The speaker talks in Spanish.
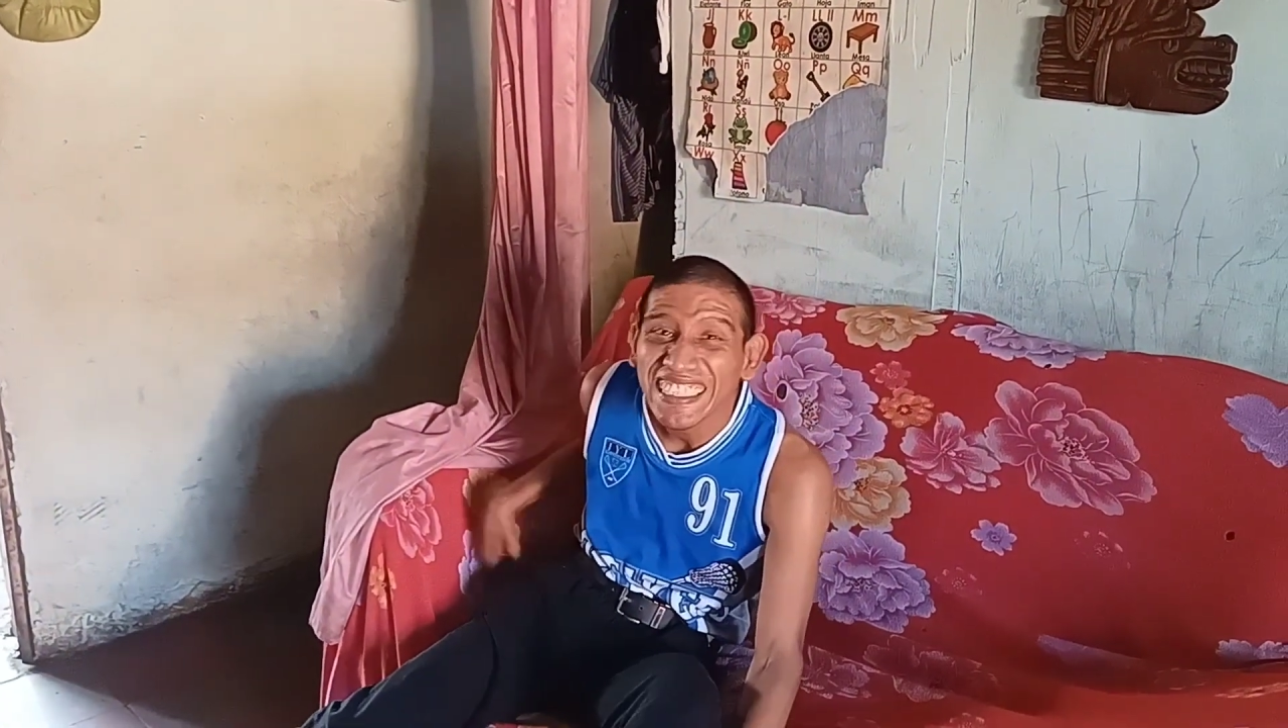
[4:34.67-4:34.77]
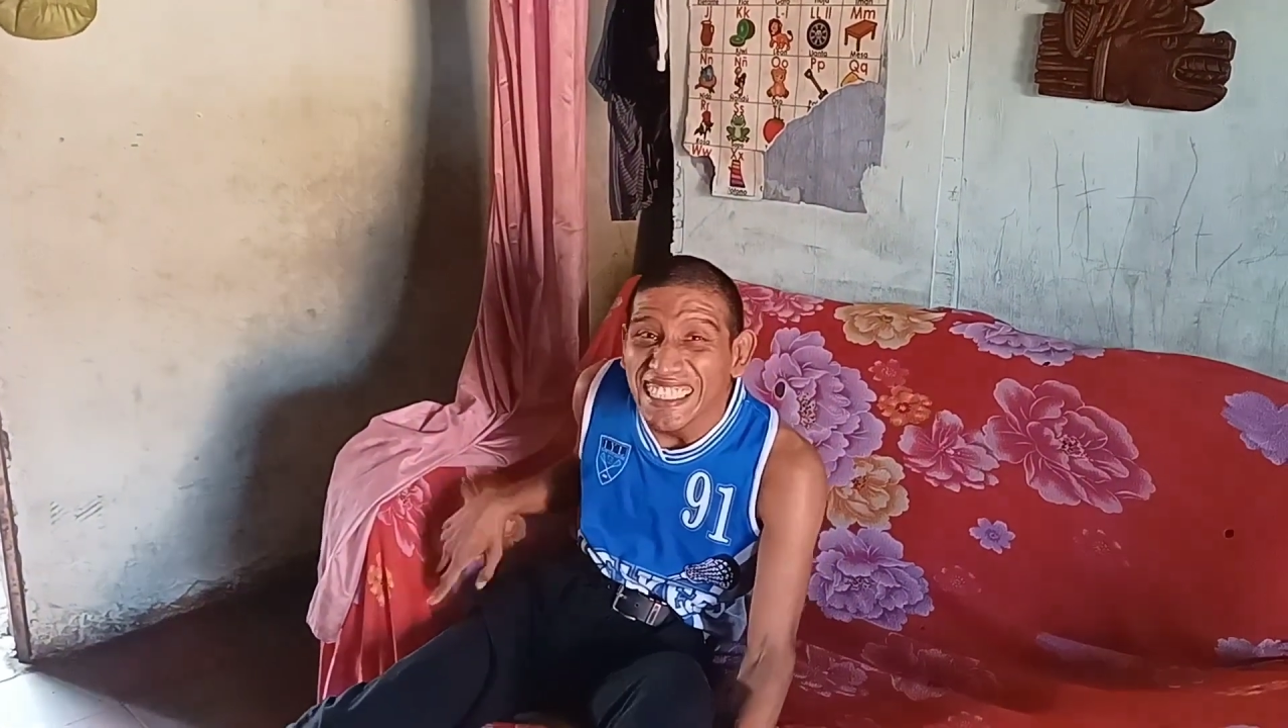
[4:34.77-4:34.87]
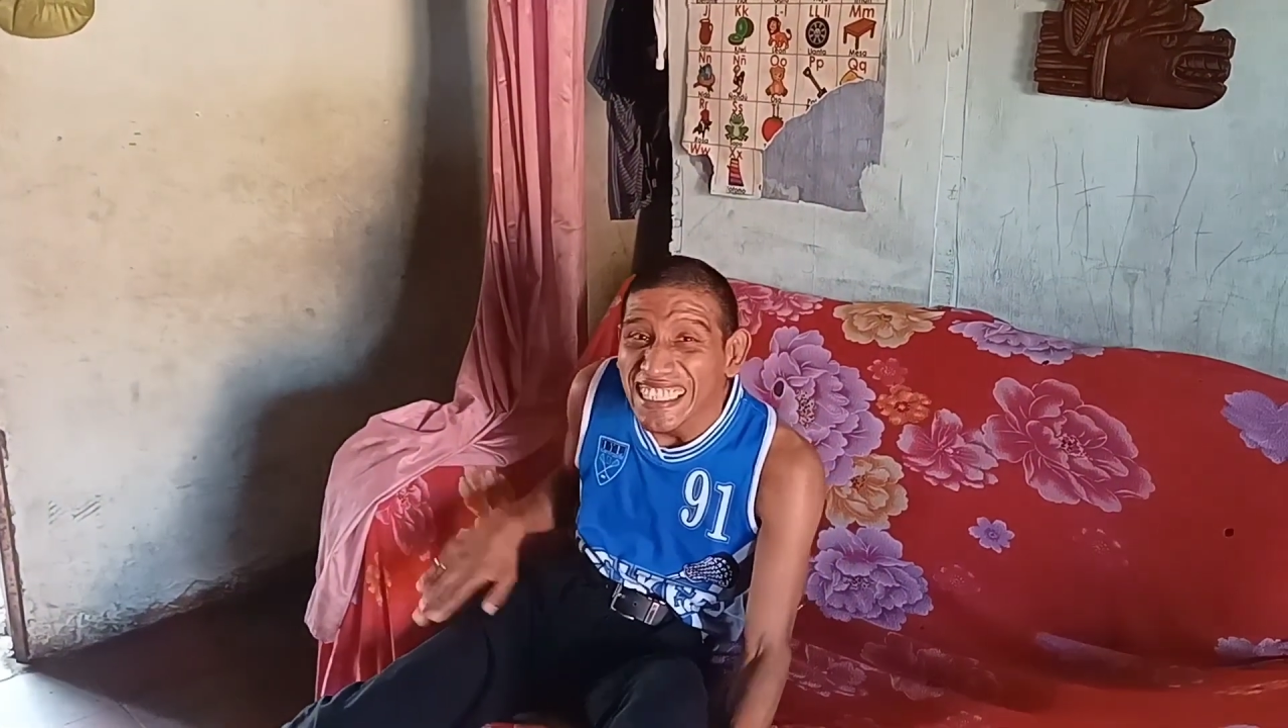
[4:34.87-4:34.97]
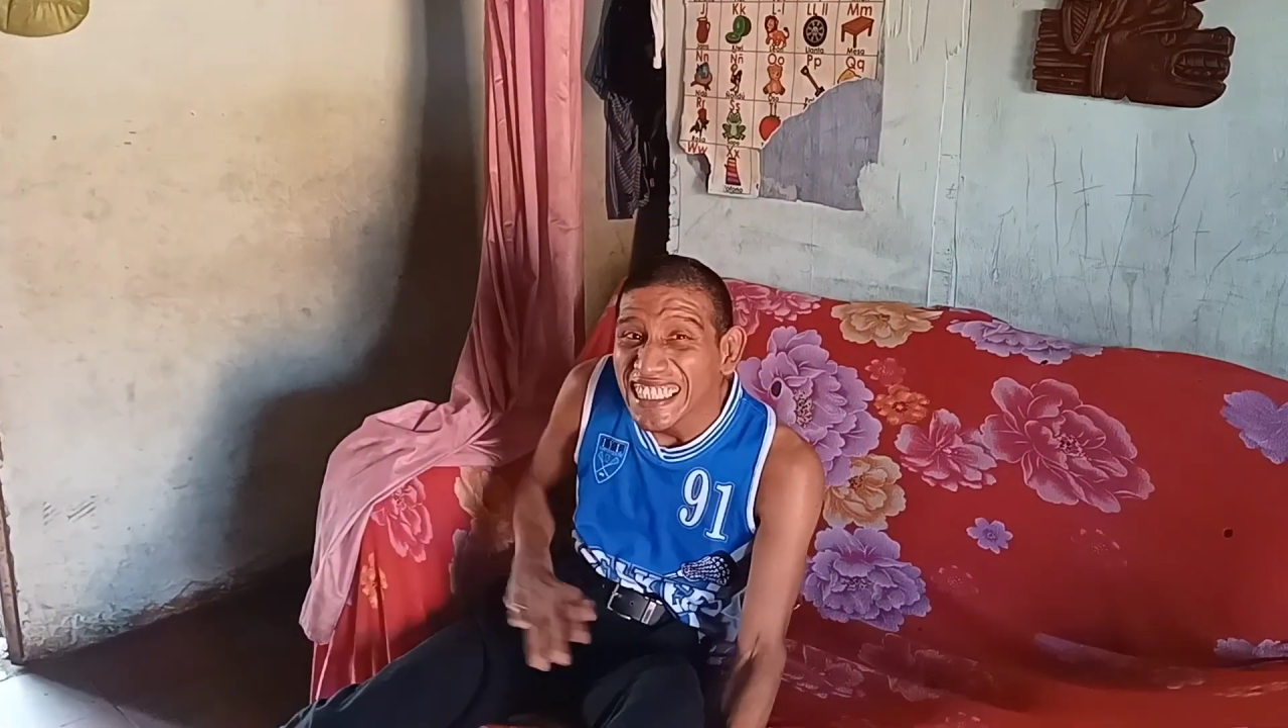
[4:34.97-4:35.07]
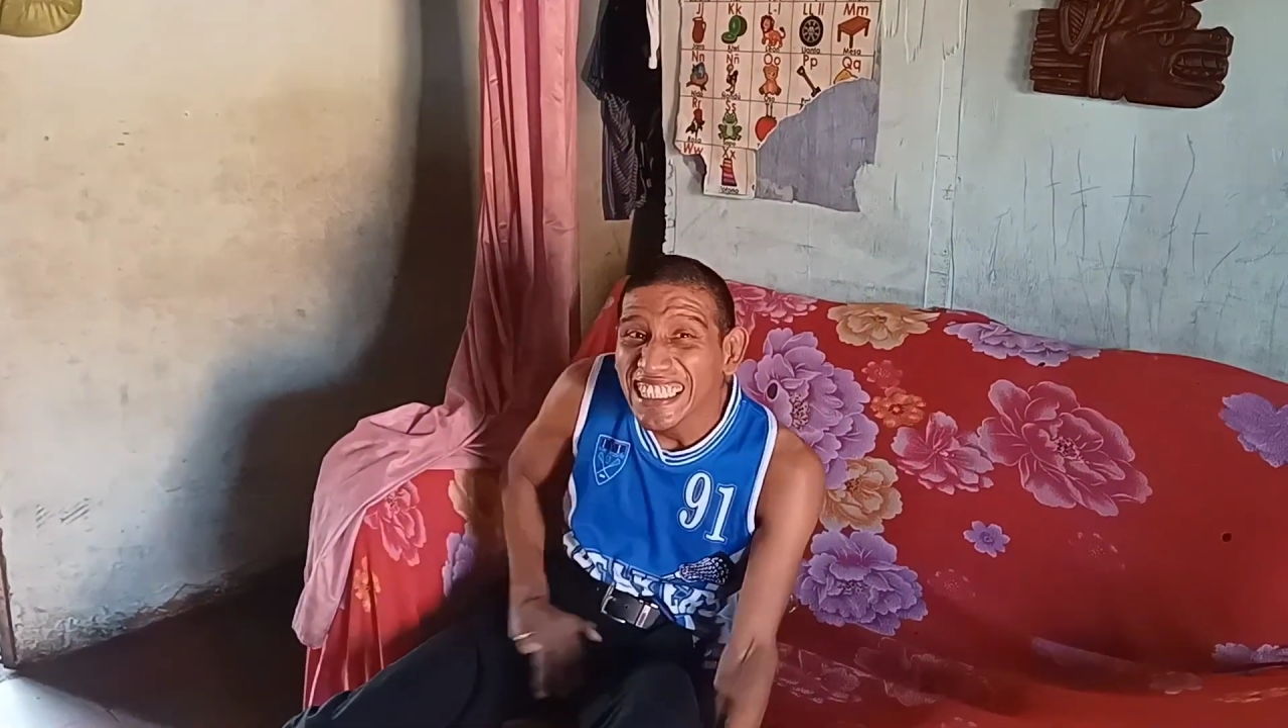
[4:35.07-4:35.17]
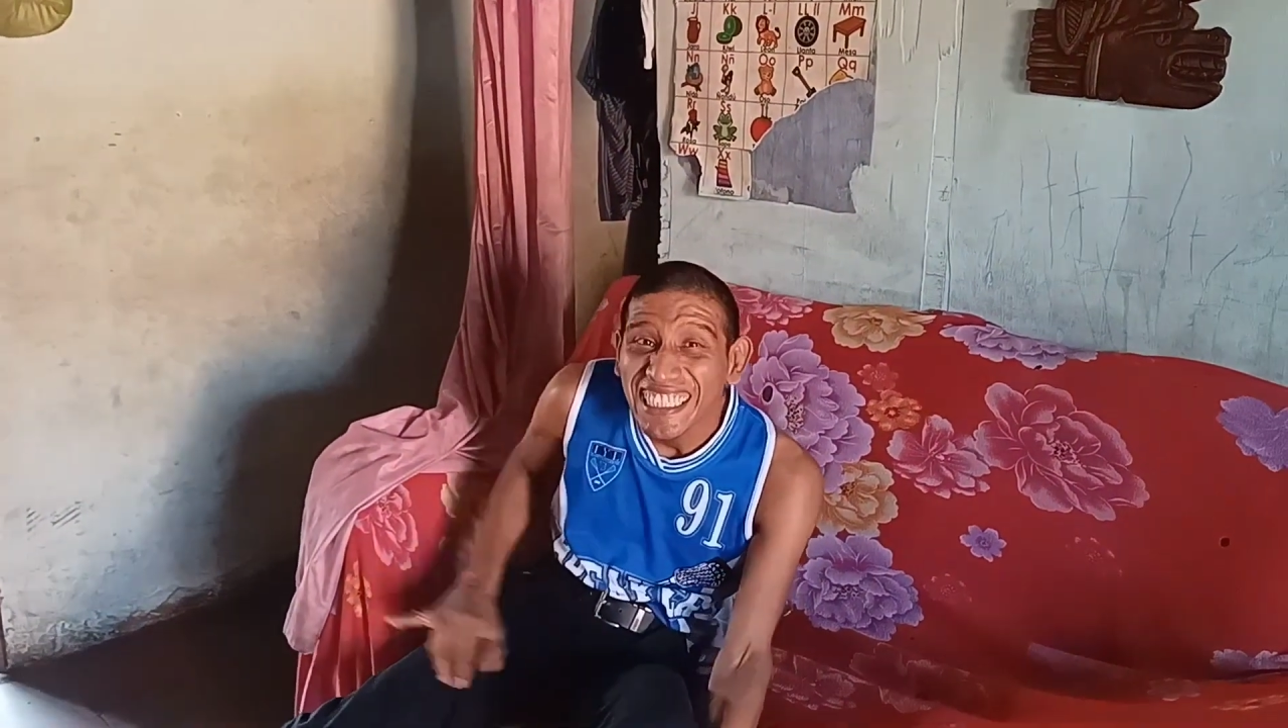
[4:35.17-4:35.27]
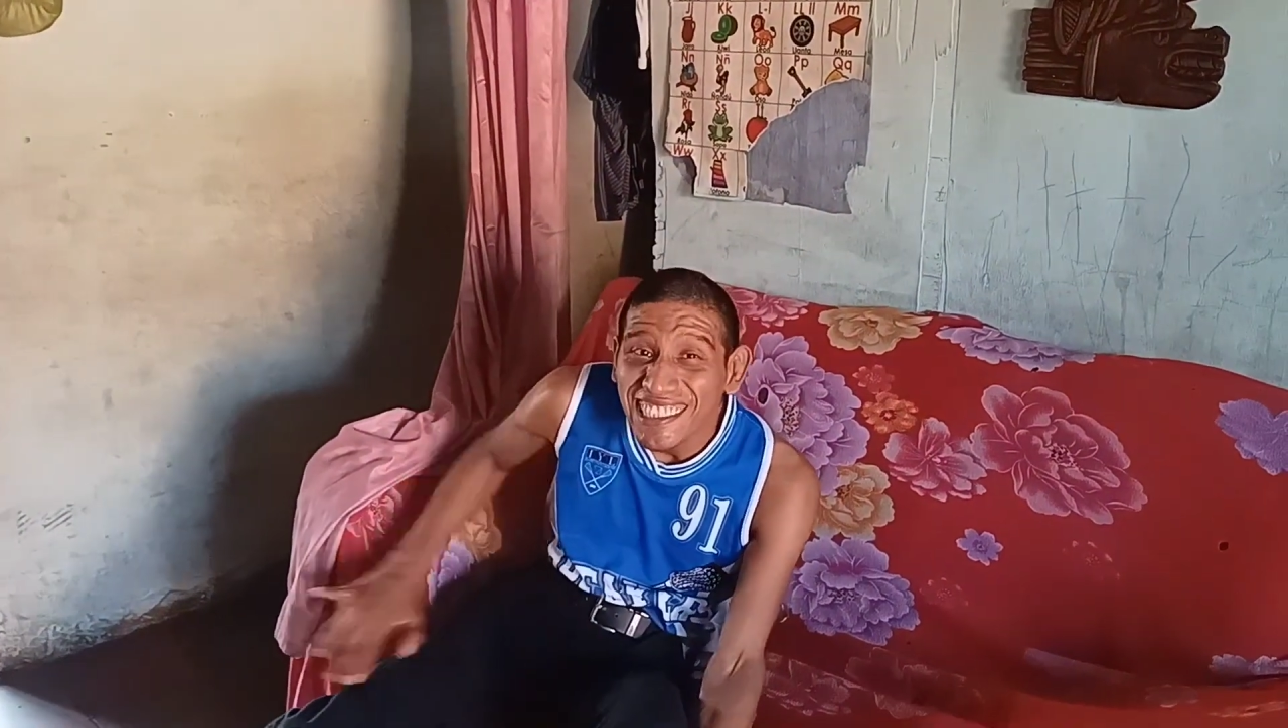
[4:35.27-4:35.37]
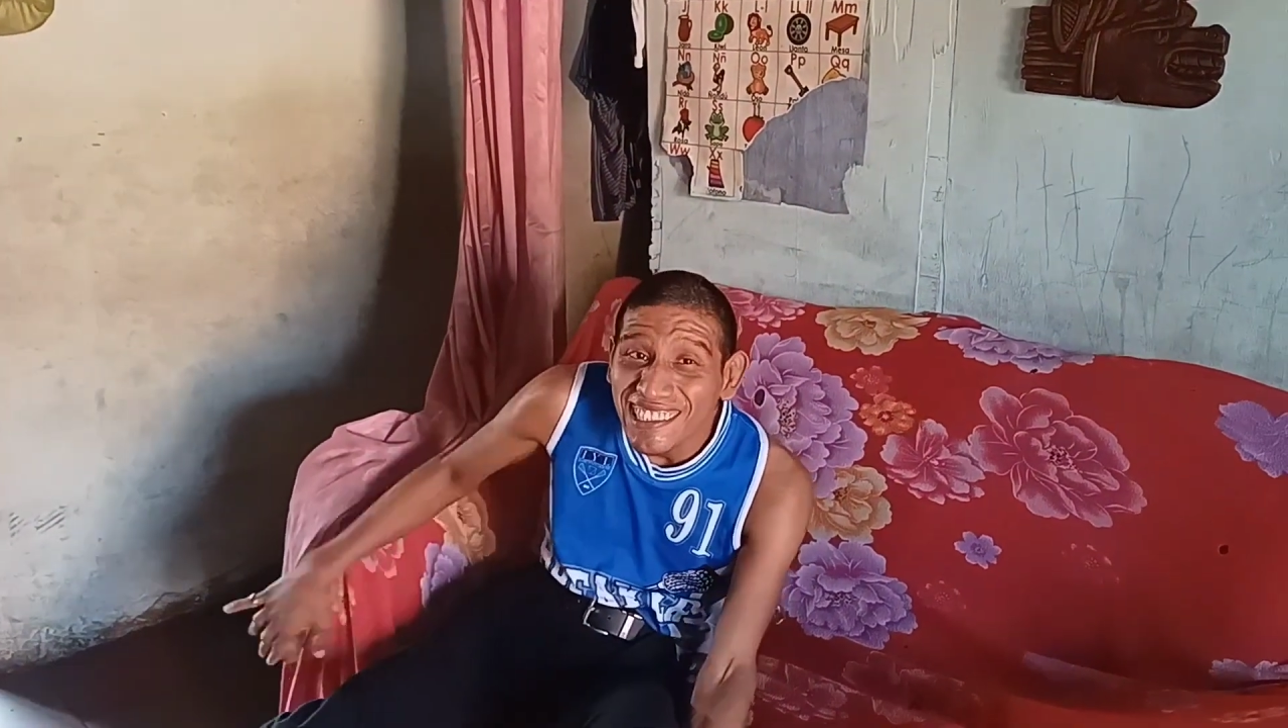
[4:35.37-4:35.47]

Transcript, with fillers: que sea la